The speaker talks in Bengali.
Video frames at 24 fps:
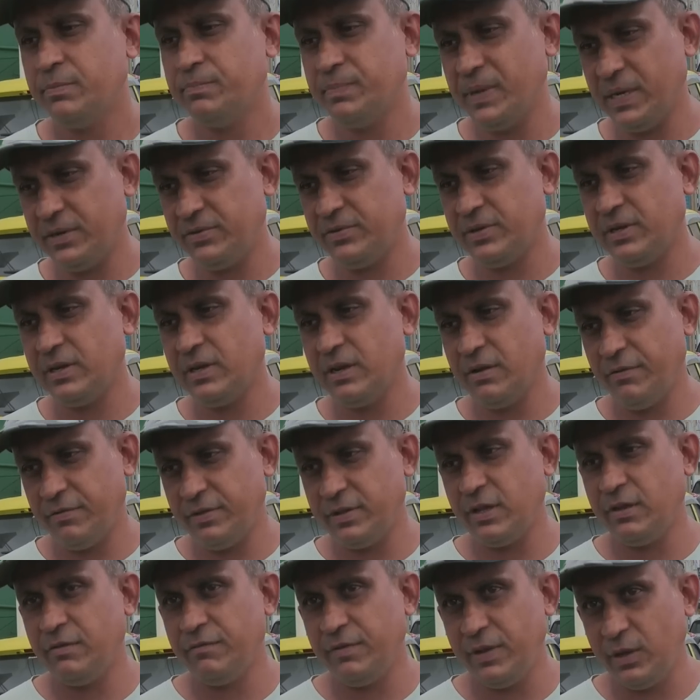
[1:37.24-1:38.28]
আমি হয়তো
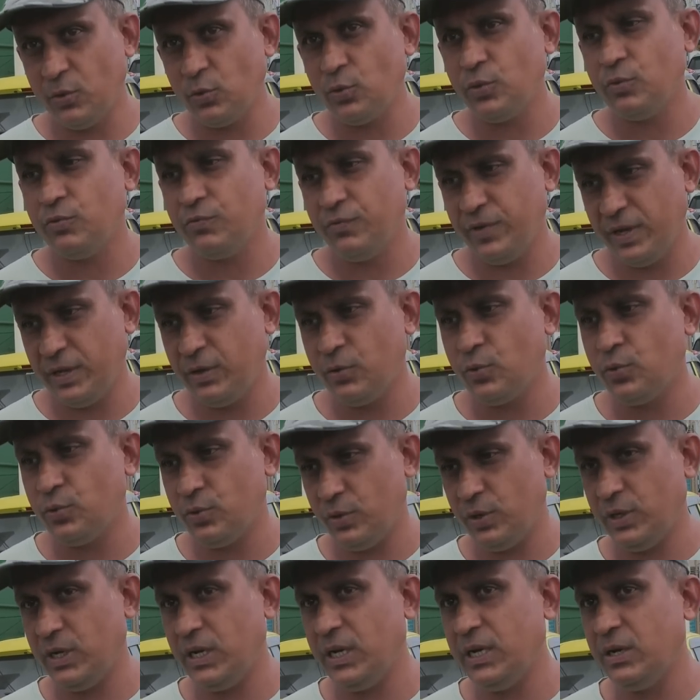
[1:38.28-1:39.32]
গ্যাস পেট্রোল
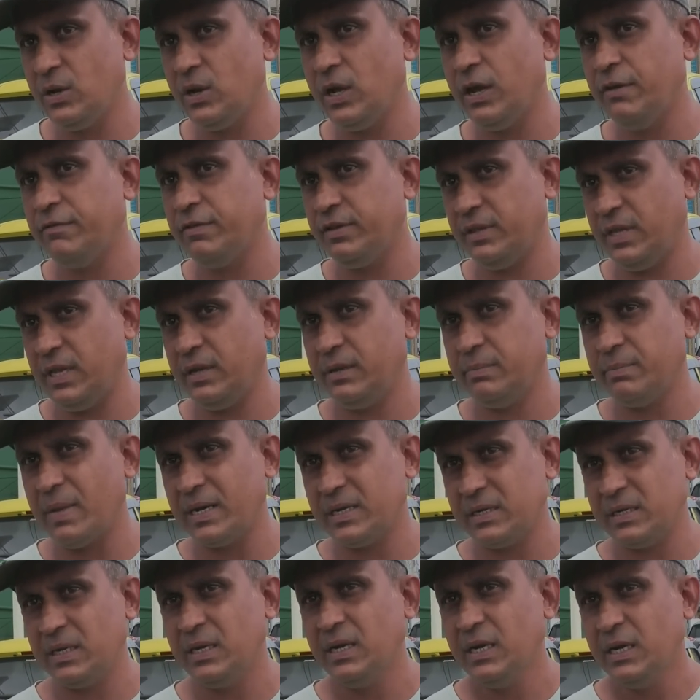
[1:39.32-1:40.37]
সব কিছু ছাড়াই
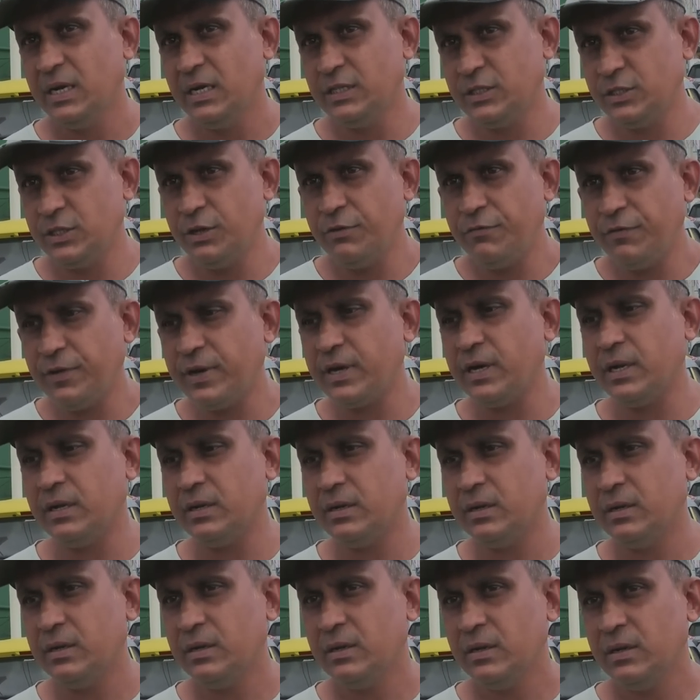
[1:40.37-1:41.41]
বাঁচব
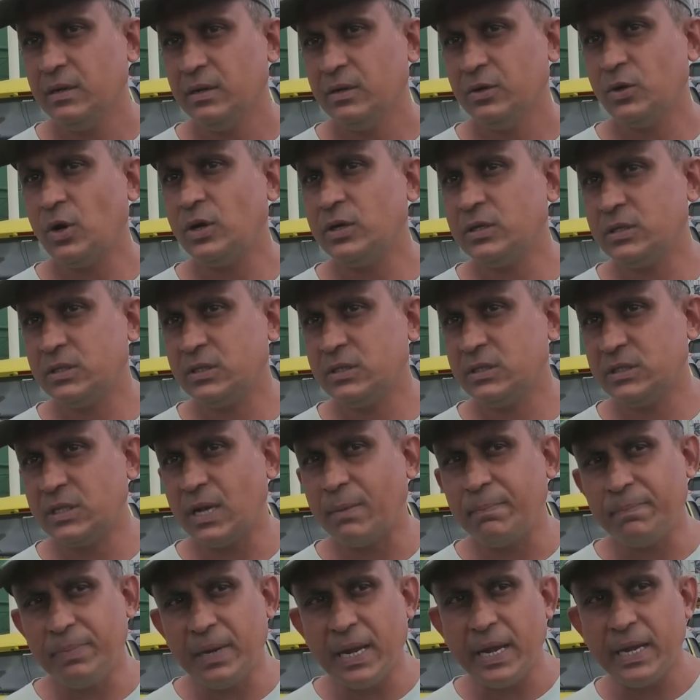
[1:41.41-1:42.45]
আমাদের সব কিছুর দরকার
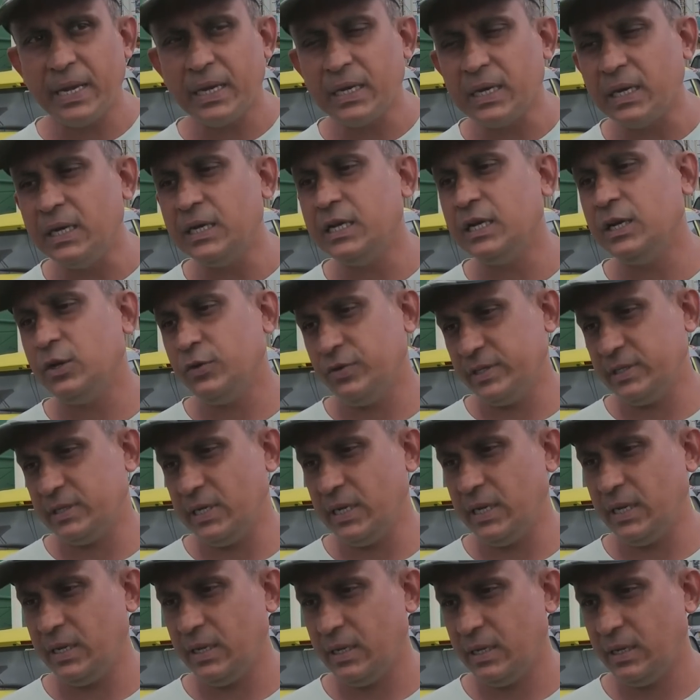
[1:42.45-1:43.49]
নেই কিন্তু
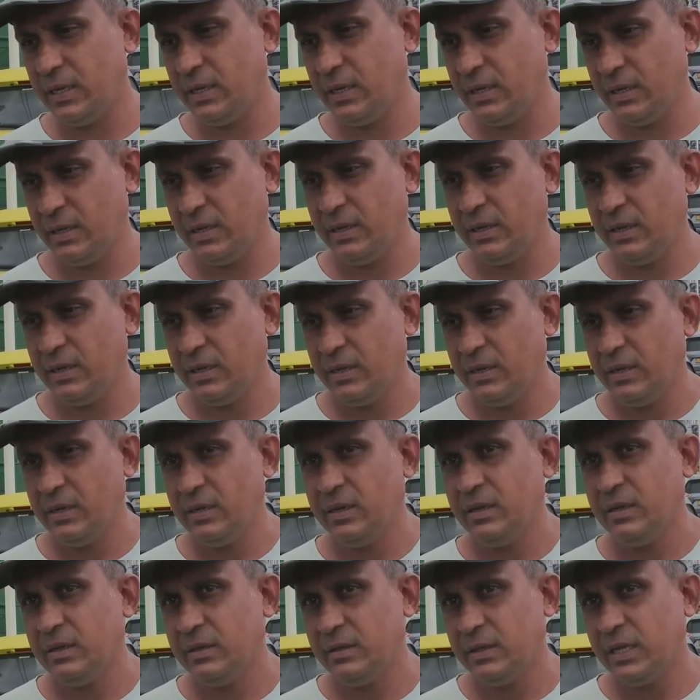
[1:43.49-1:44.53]
টানা সরবরাহ
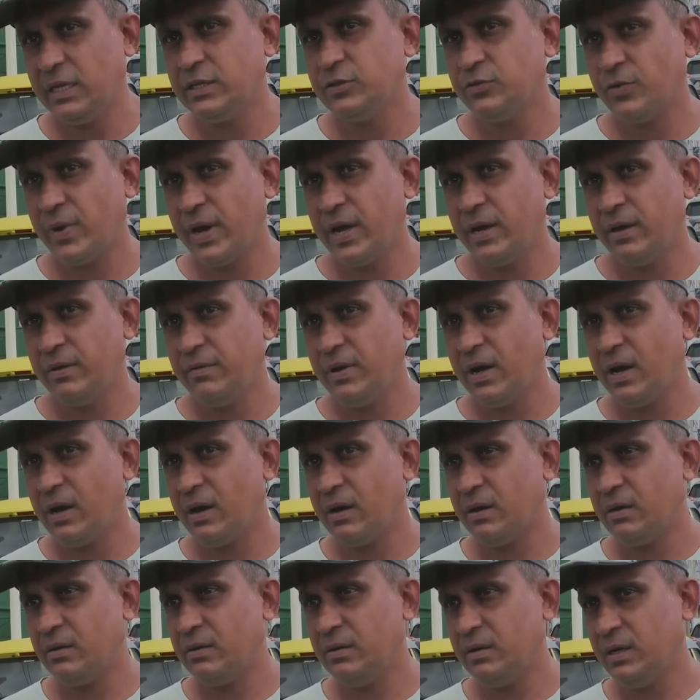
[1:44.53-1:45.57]
ছাড়া চলা
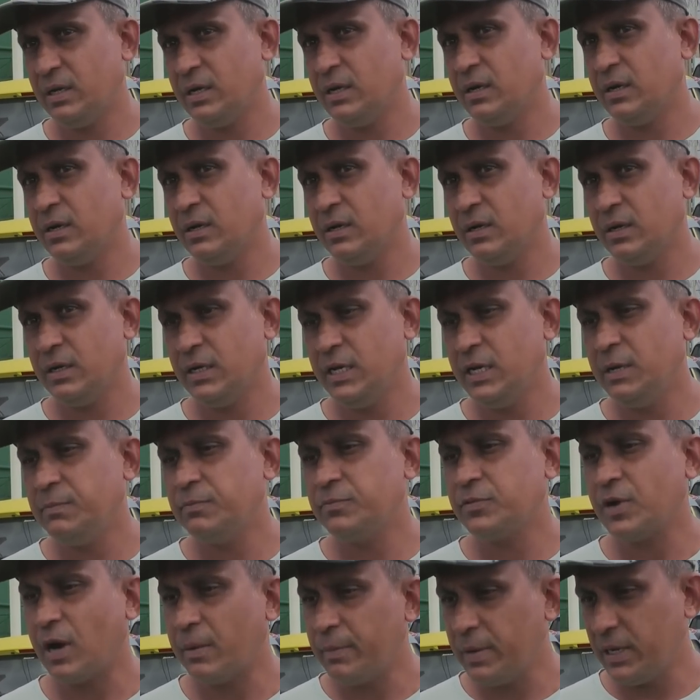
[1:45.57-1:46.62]
কষ্টকর সেজন্যই
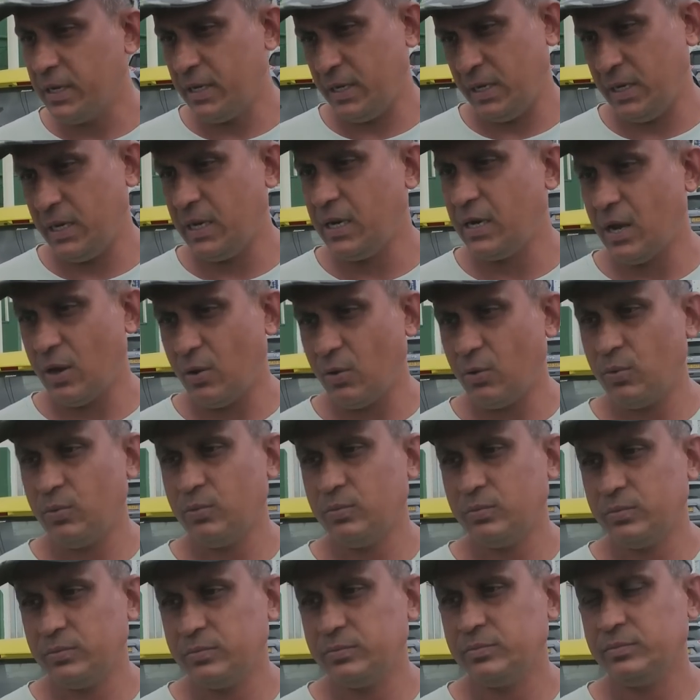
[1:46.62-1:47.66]
এখন আমরা এত
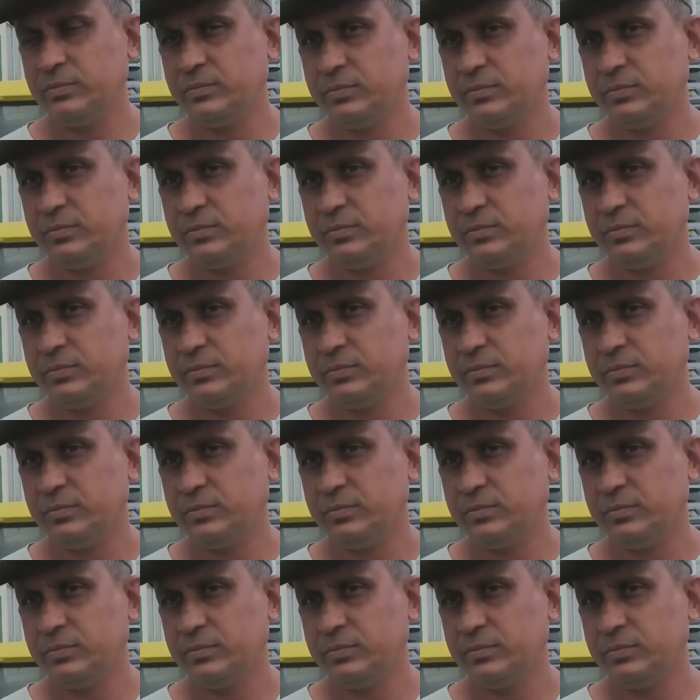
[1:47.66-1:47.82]
বড়